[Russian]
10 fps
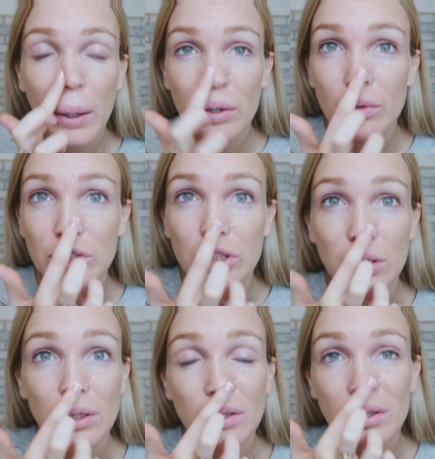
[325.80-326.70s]

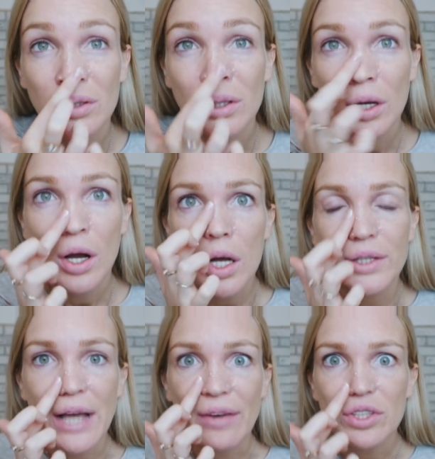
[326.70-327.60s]
Короче,
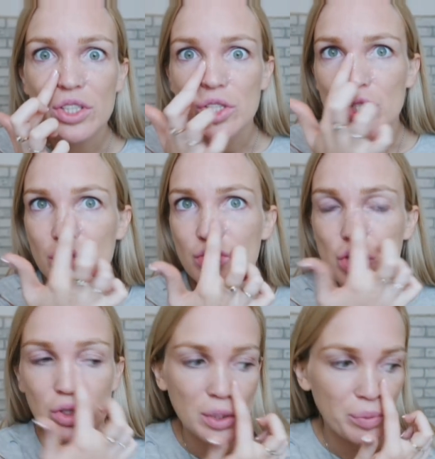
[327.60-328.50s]
я видела, что
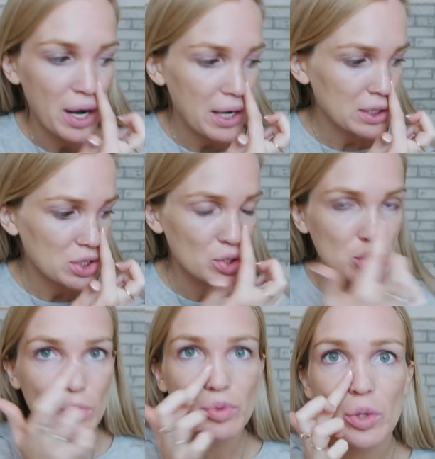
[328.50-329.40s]
девчонки брали еще
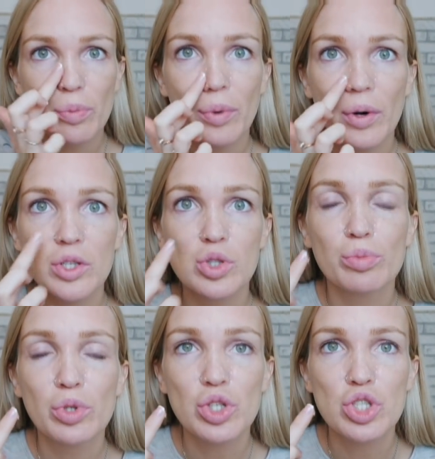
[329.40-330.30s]
и зубной,
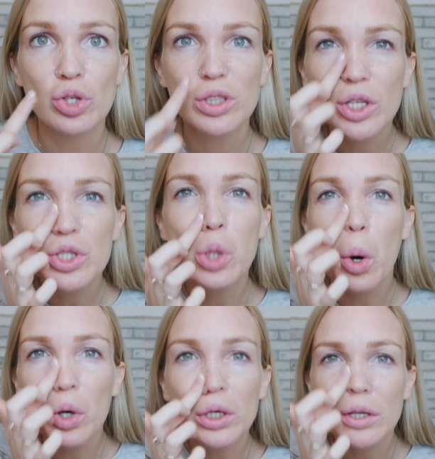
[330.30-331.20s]
зубной щеткой
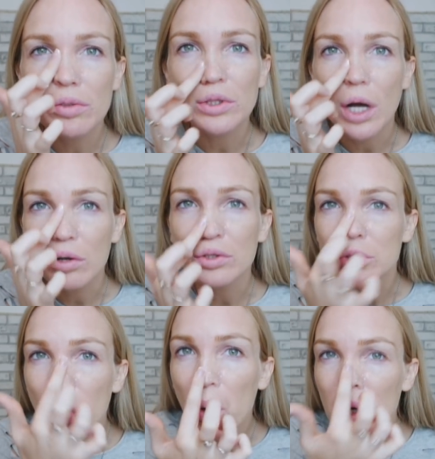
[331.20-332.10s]
терли вот так вот,
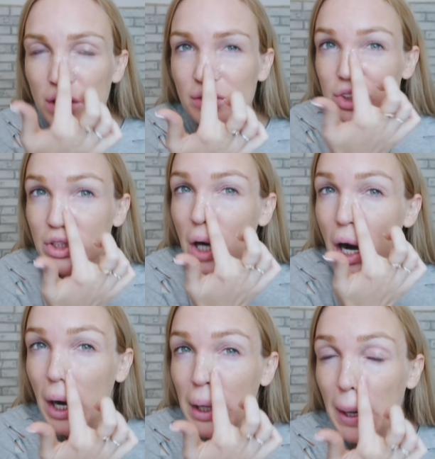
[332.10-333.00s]
терли,
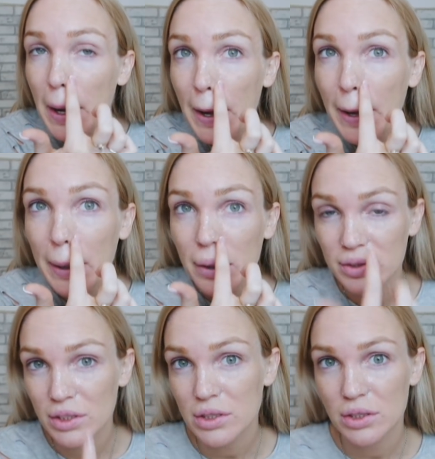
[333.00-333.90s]
втирали.
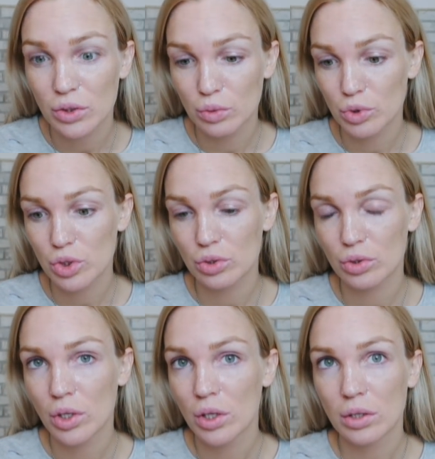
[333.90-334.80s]
Знаете, я думаю,
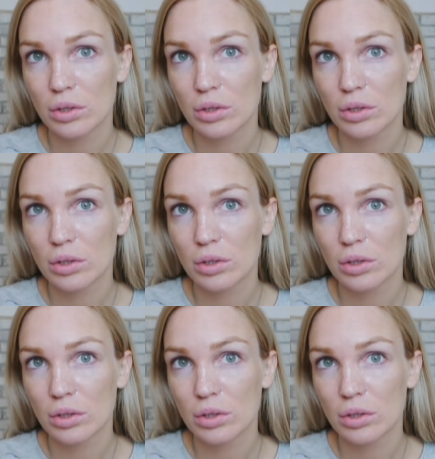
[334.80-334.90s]
что